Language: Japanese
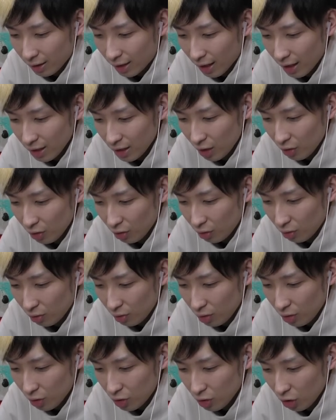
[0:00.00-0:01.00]
大事な
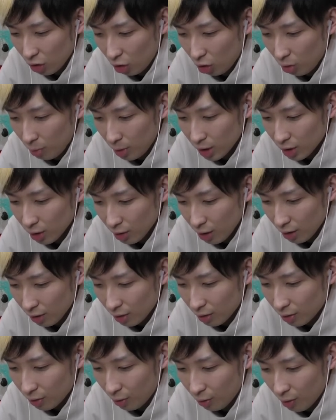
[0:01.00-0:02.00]
用事を思い出したので、
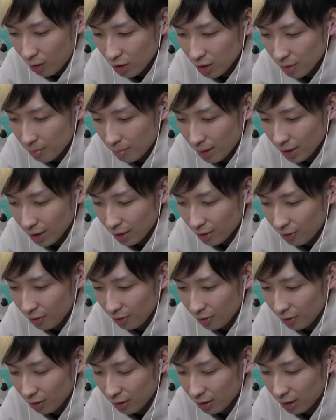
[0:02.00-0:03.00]
この話はまた
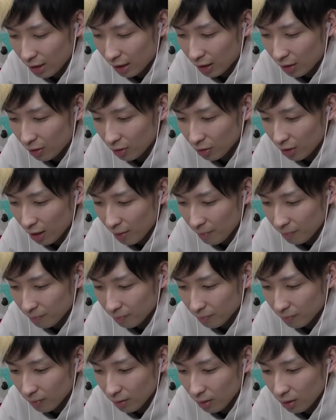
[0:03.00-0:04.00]
今度ってことで。
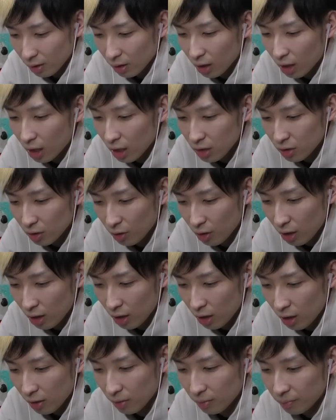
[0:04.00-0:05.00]
何そ
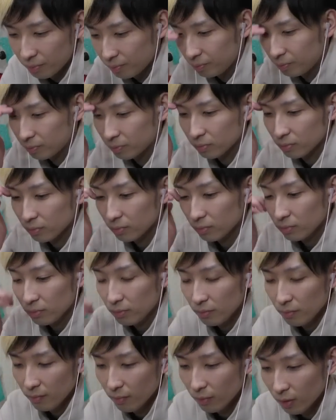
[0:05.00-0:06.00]
れ。
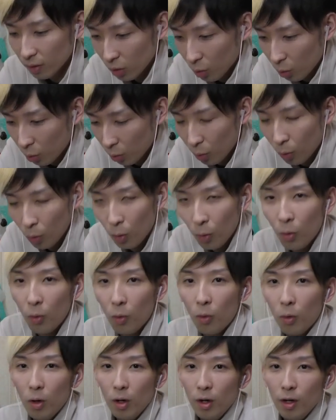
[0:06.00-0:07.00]
ほう。
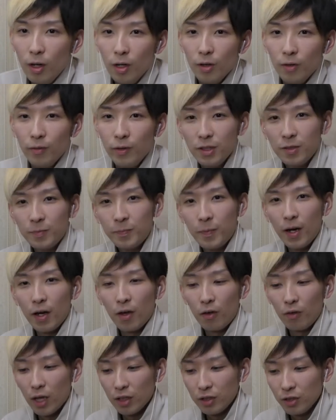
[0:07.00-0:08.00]

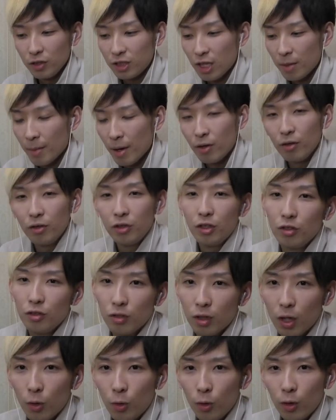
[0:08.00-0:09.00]
ウィスパーの謎に迫るっていう
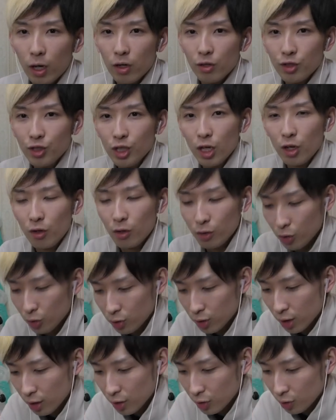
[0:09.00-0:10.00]
のが今回のシナリオの一
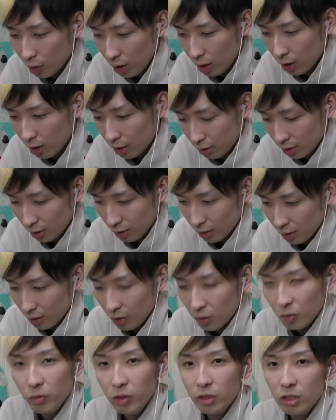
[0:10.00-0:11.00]
つなんですよね。
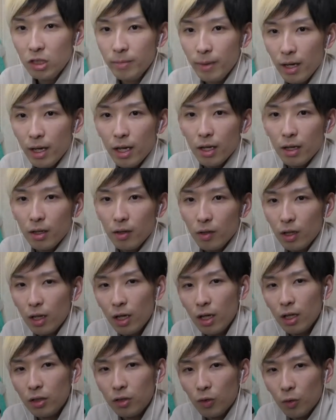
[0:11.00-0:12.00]
ウィスベイ。
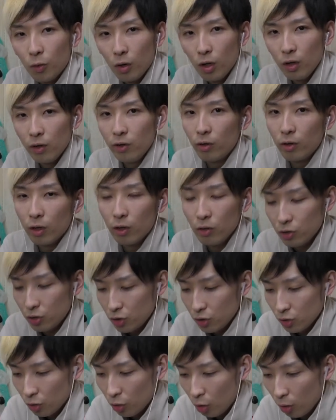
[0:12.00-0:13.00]
これ、妖怪
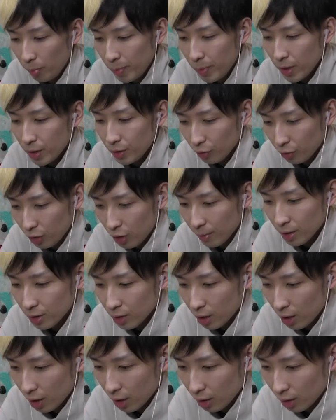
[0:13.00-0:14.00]
ウォッチのホームページに載ってまし
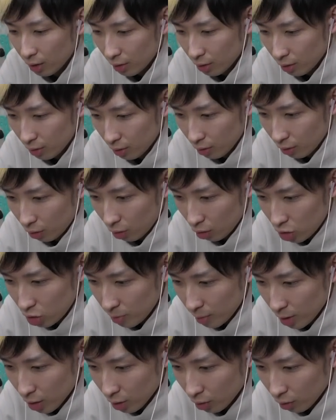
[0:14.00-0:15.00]
たね。あ、
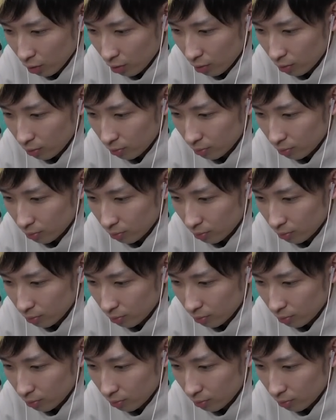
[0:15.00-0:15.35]
ジバニャンと。